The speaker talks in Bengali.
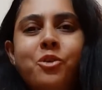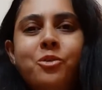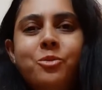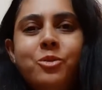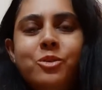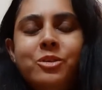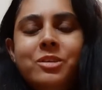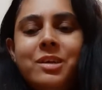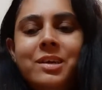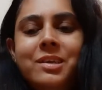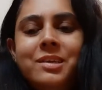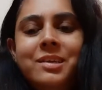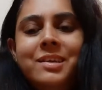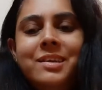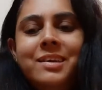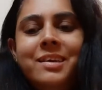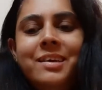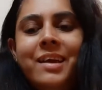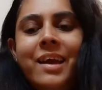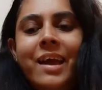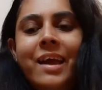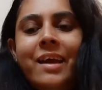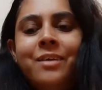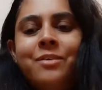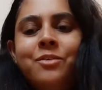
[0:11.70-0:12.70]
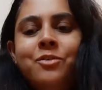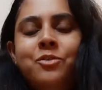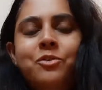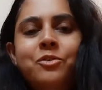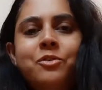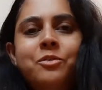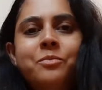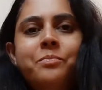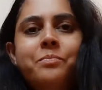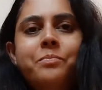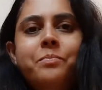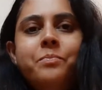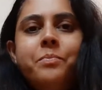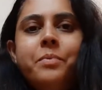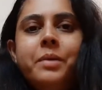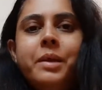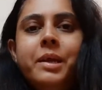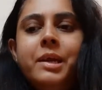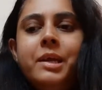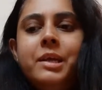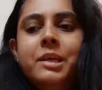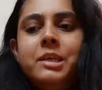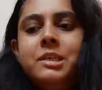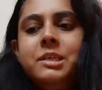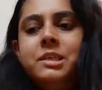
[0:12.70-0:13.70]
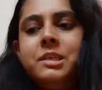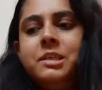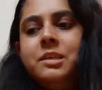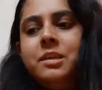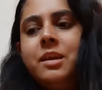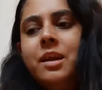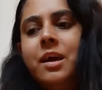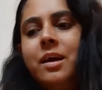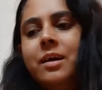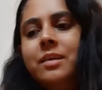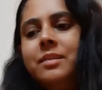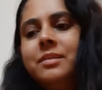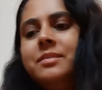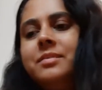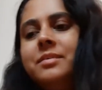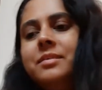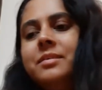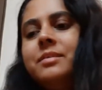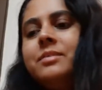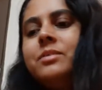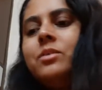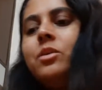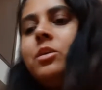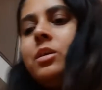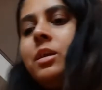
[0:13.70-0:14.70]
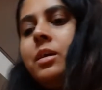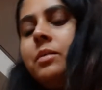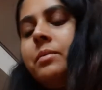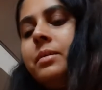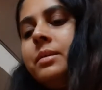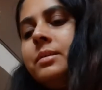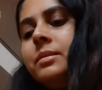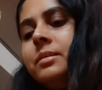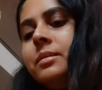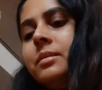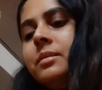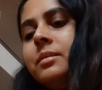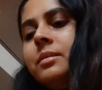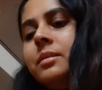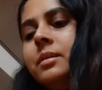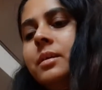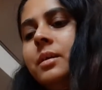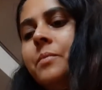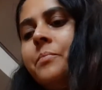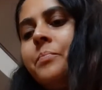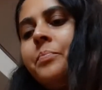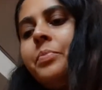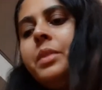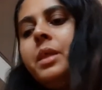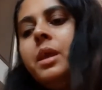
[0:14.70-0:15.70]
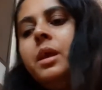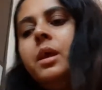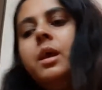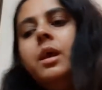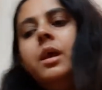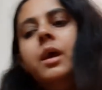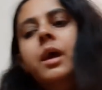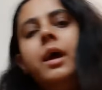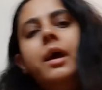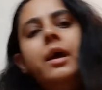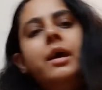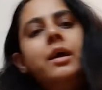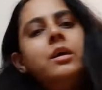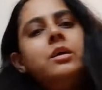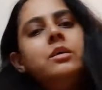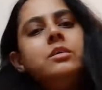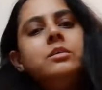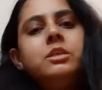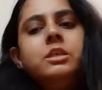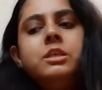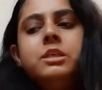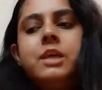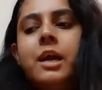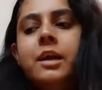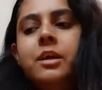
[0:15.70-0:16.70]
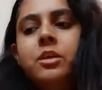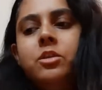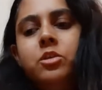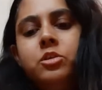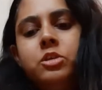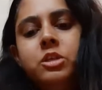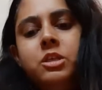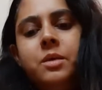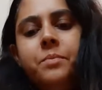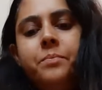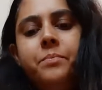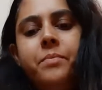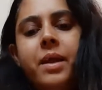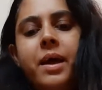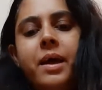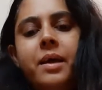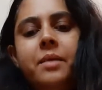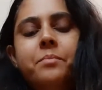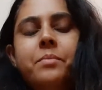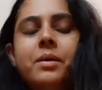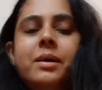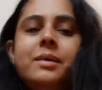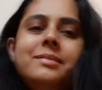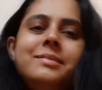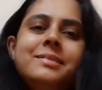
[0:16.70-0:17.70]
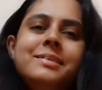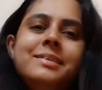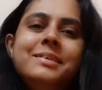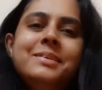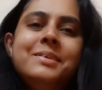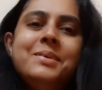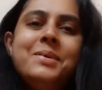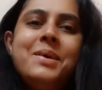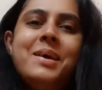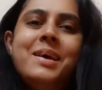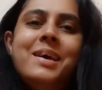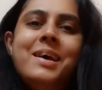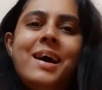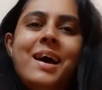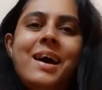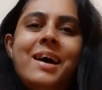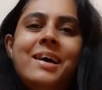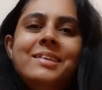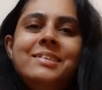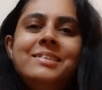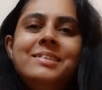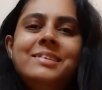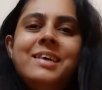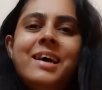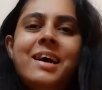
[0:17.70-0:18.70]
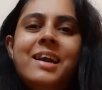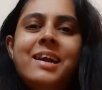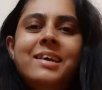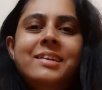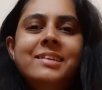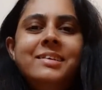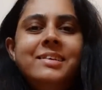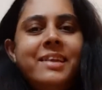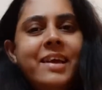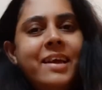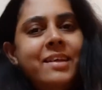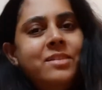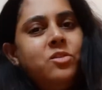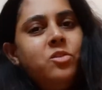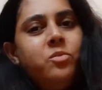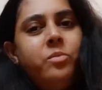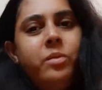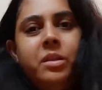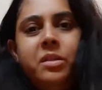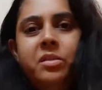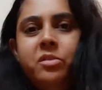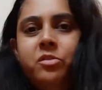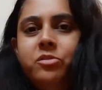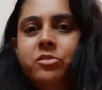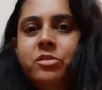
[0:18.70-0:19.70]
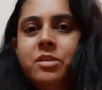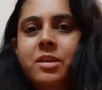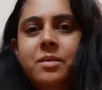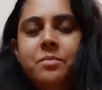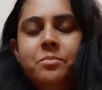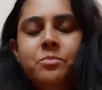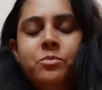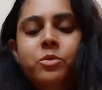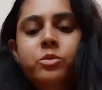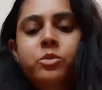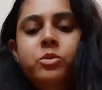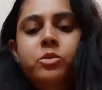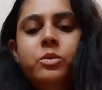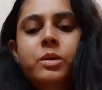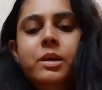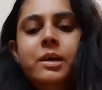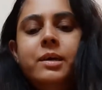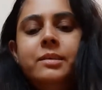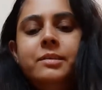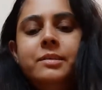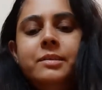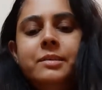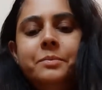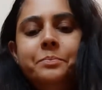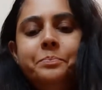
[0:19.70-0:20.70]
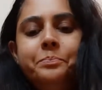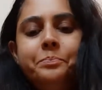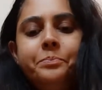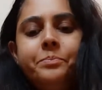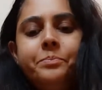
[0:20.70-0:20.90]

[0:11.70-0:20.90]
করব জানি না এখন বেশ রাত কটা বাজে দেখি হ্যাঁ সাড়ে দশটা প্রায় বাজে আজ সারাদিন এত ব্যস্ত ছিলাম বন্ধুরা যে